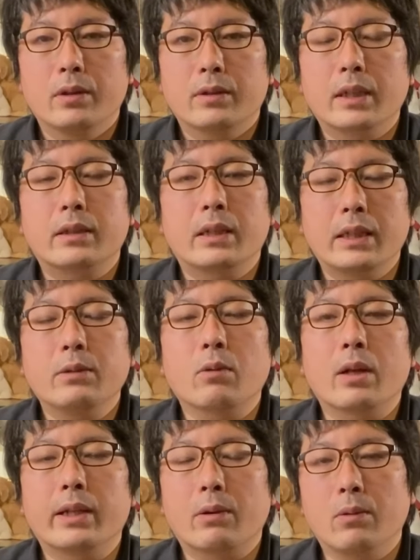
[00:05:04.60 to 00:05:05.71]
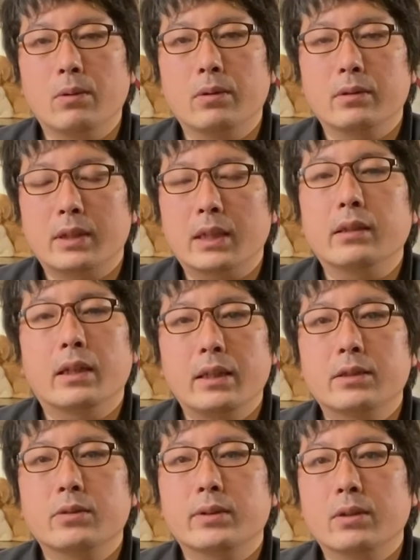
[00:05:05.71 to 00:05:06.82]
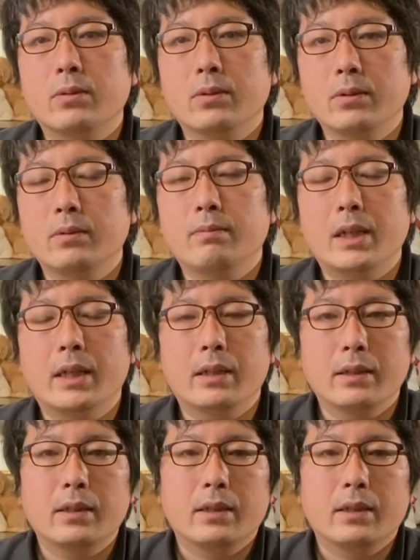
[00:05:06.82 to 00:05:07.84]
だったり野良猫だったりそういったことを、ま